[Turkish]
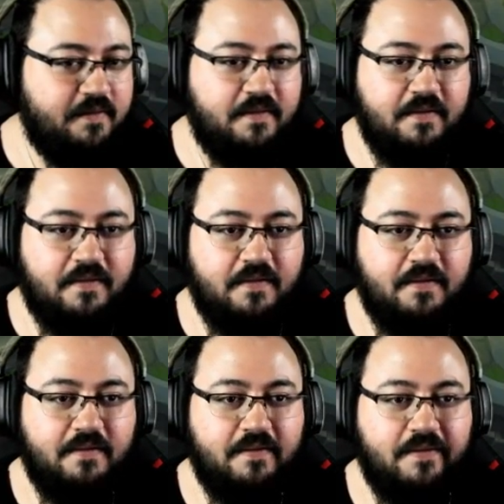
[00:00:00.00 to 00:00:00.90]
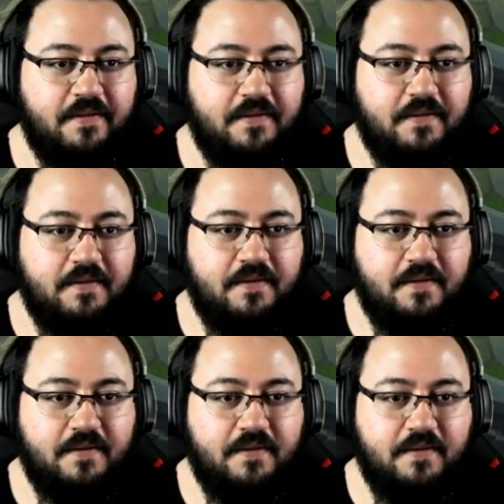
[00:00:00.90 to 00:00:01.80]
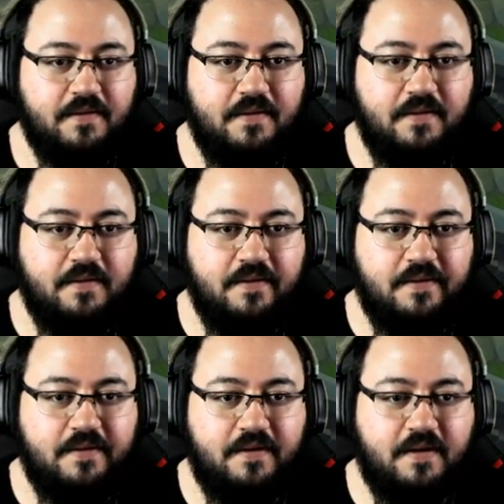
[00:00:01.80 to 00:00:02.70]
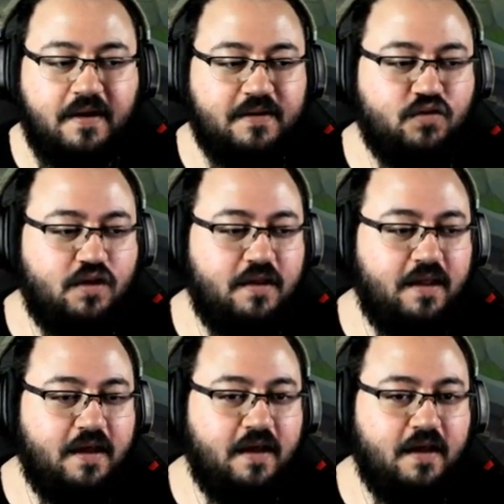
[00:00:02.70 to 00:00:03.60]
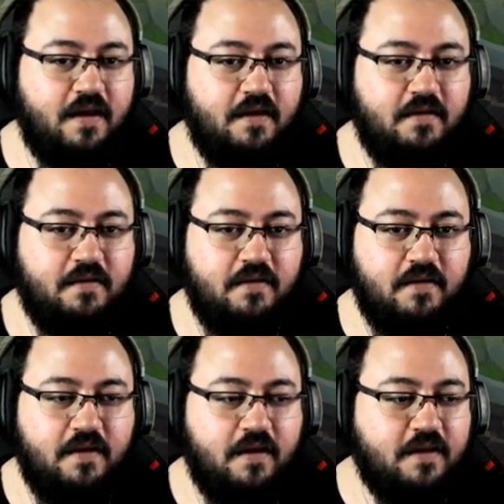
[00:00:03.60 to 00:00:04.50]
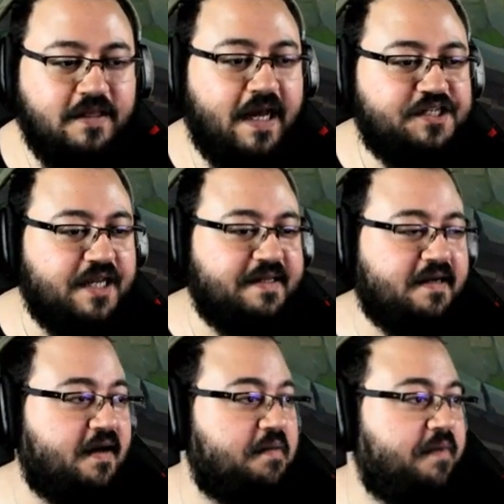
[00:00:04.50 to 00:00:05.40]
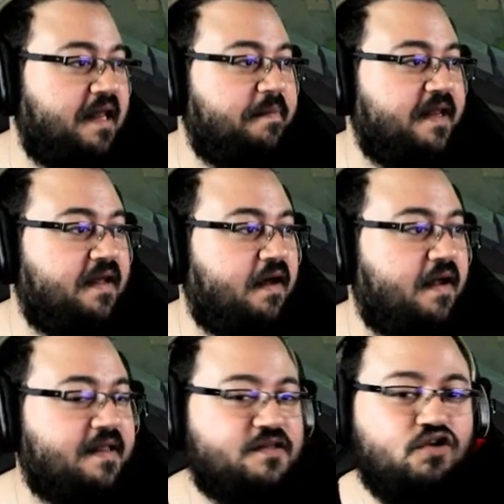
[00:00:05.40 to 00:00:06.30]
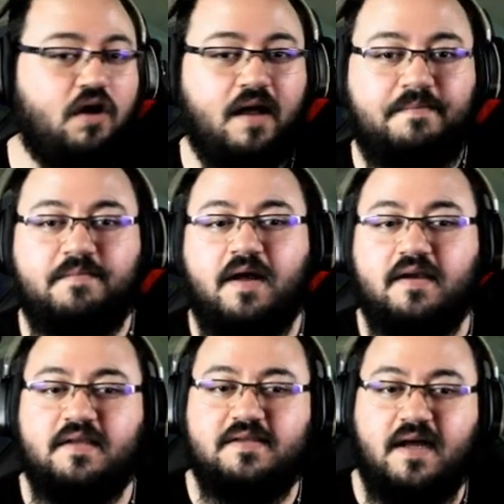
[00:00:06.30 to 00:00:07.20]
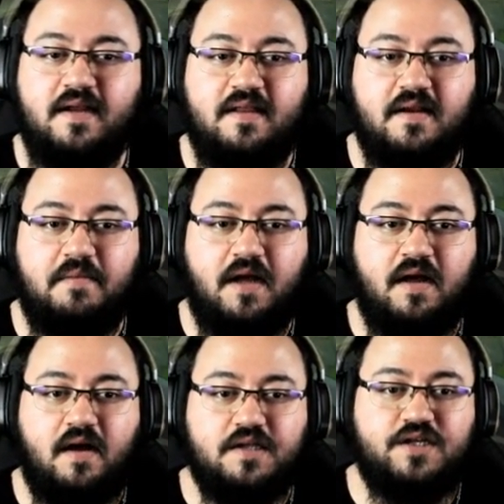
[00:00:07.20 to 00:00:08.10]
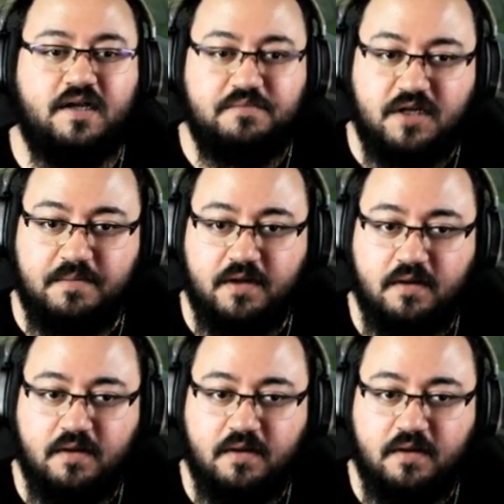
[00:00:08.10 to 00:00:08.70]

O pot, Ya o APK potla taşıyacağım. saçmalamayın chat. Rahat ol ya. Ya chatte karın bile beni haraslıyor. Abi bak intihar edelim ha. Açarım camı.